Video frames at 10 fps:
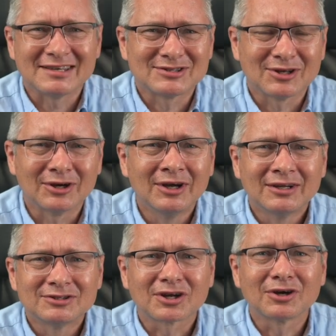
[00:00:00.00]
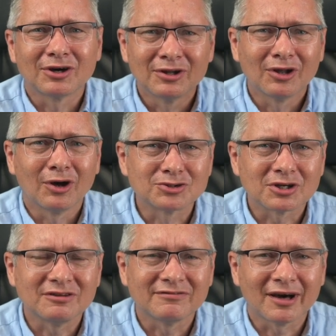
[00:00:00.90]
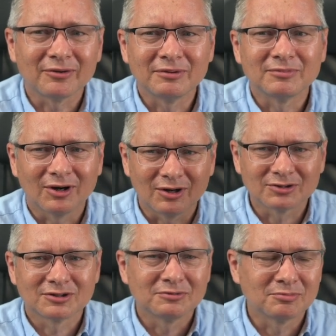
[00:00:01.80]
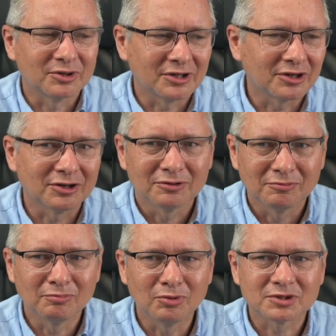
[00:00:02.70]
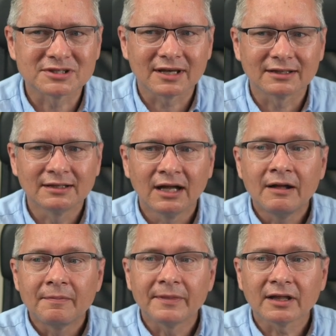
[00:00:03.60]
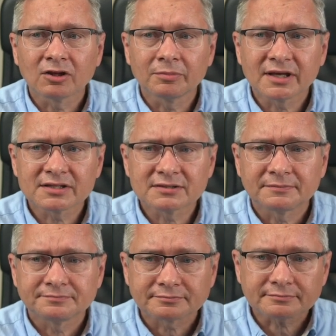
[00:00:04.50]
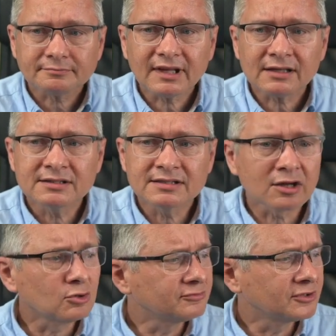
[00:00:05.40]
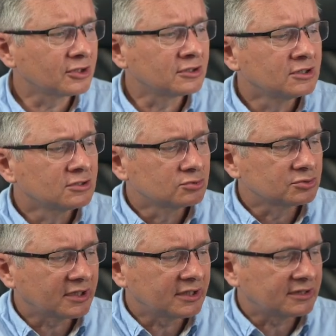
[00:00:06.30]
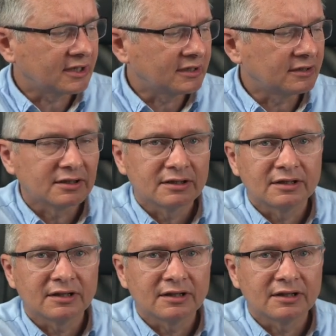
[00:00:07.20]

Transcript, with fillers: jest to, czego oczekiwałem od mojego buksa. Natomiast zarówno tutaj ten